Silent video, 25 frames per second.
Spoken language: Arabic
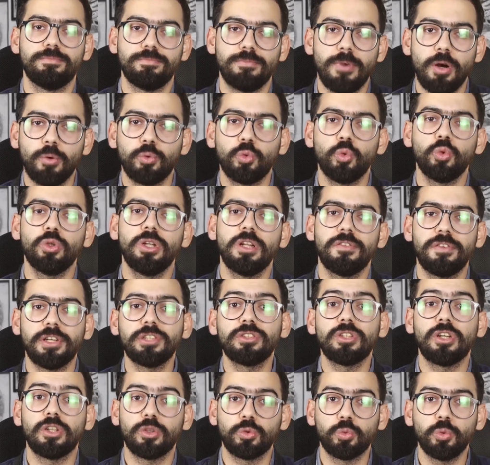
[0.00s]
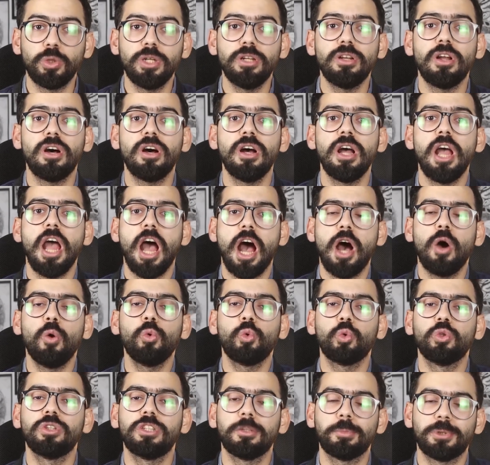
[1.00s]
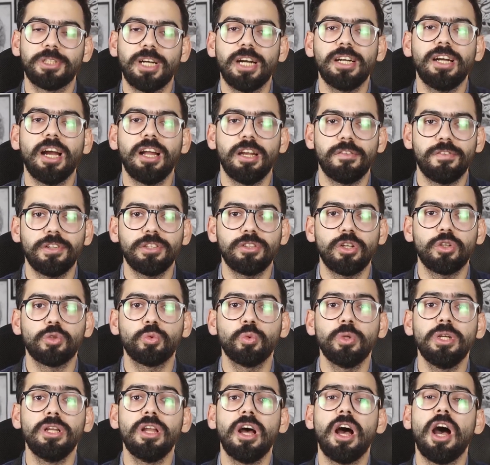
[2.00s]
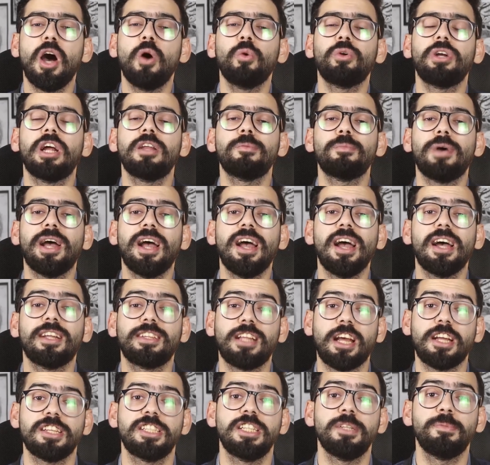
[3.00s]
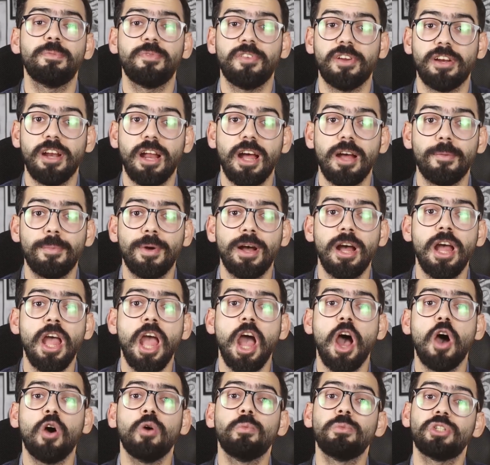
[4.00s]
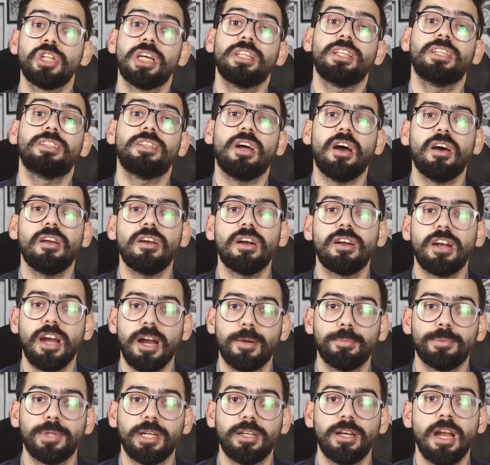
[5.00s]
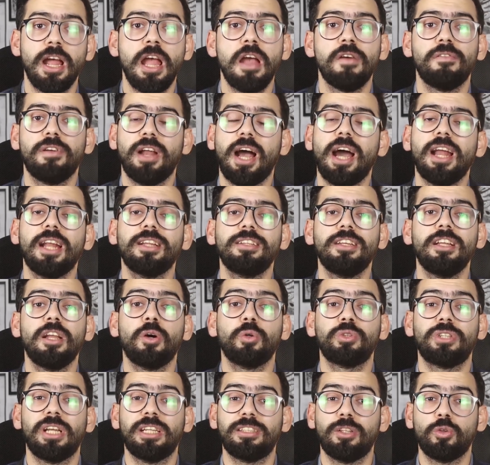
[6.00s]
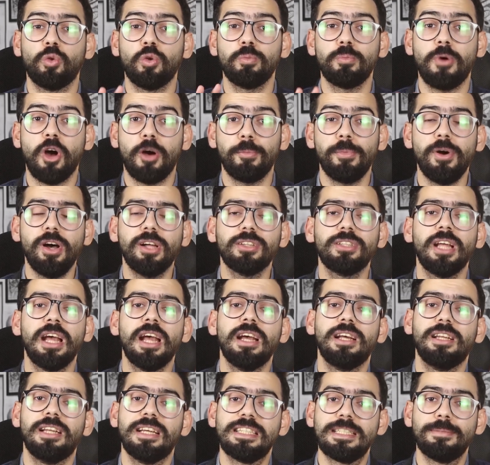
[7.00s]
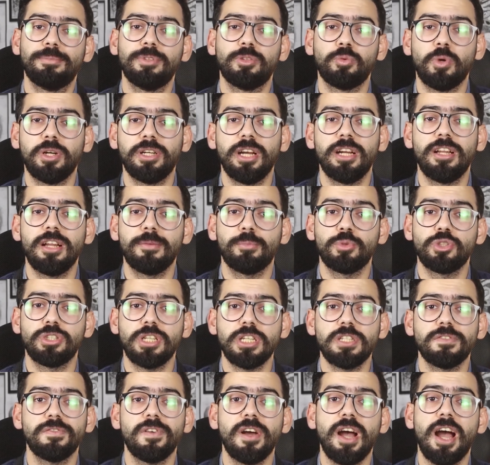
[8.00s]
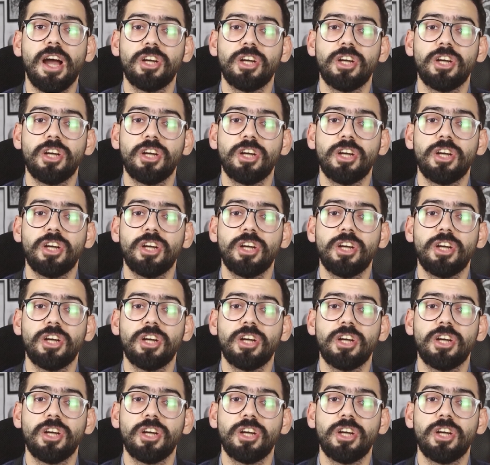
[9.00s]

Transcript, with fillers: مولود لفتره طويله او كنت بترجع لفتره طويله او كان معاها تخشيب في الرقبه او مش قادر تحرك رقبتك في الحاله دي لو الثلاثه دول مع بعض لازم تتوجه للمستشفى